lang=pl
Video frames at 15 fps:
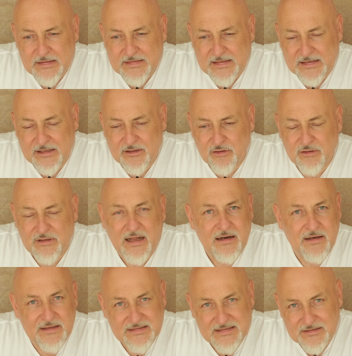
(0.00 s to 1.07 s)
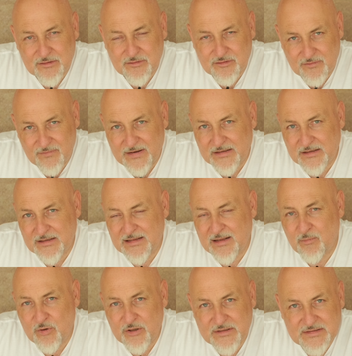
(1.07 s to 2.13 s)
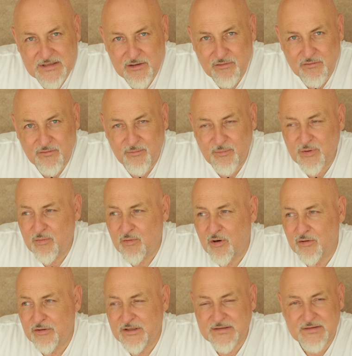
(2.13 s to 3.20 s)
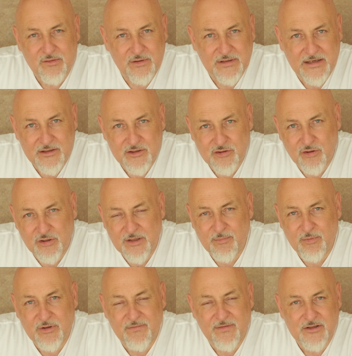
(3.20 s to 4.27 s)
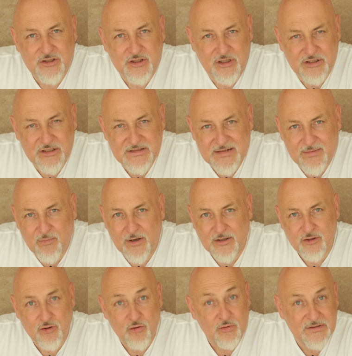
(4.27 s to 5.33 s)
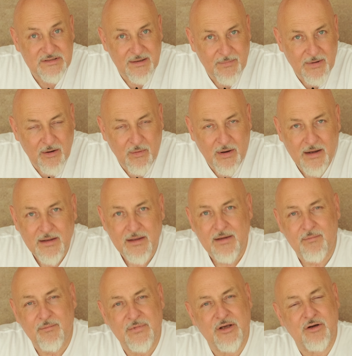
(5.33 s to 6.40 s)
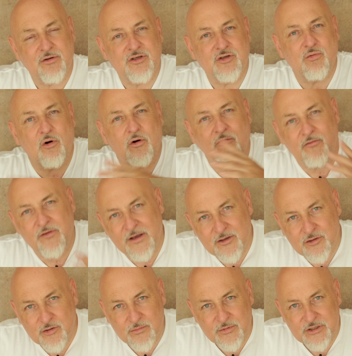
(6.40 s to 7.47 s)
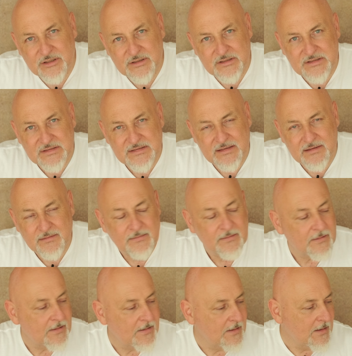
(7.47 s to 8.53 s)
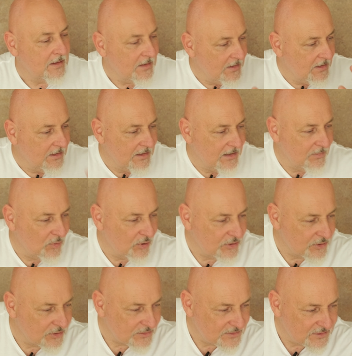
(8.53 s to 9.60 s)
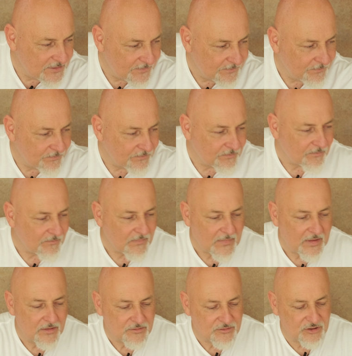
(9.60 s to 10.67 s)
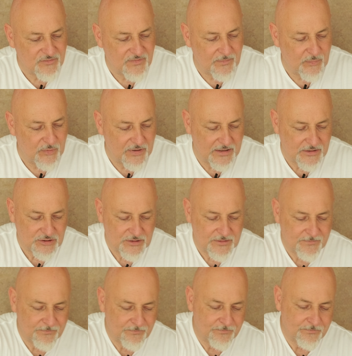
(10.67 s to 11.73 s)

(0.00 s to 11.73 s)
takie totalne zastosowanie dla moich celów było nieco ograniczone, ponieważ średnica była ciut za mała. Mnie chodziło o większą średnicę. I moi drodzy, coś Wam pokażę.